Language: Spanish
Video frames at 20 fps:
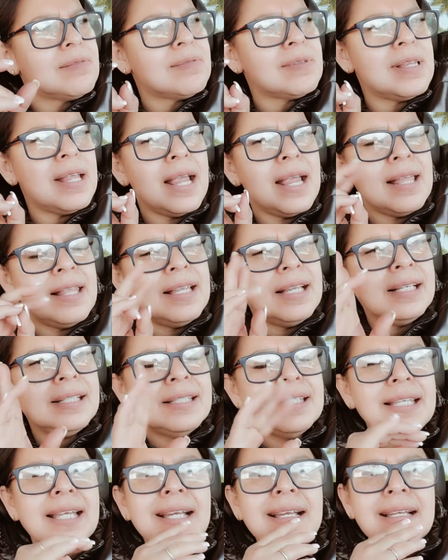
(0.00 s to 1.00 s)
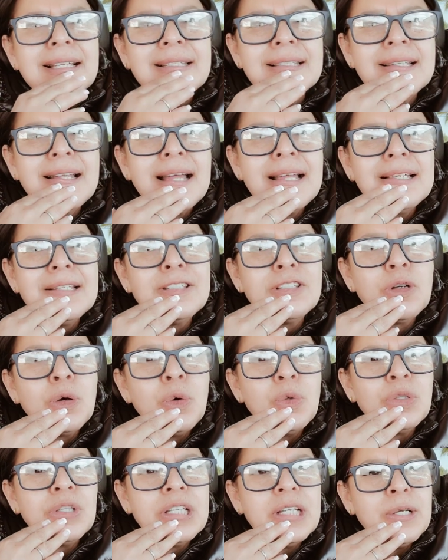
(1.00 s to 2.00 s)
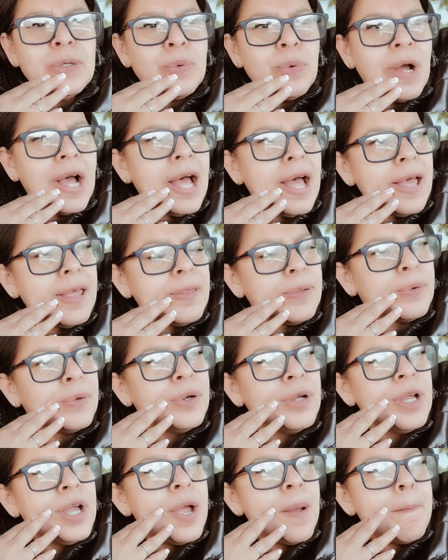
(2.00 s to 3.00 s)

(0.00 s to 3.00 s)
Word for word: se dice que está descontinuado.